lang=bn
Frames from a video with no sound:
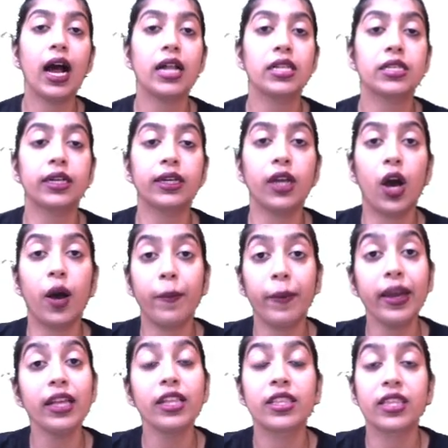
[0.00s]
আনসারটা
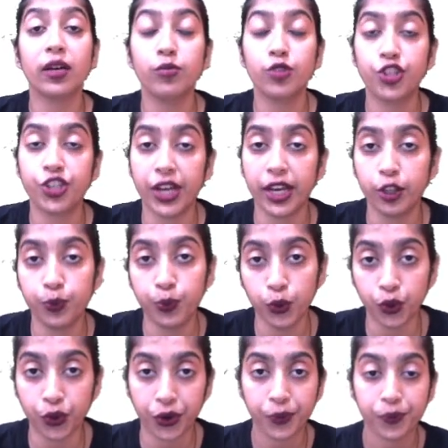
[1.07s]
হবে জামশেদপুর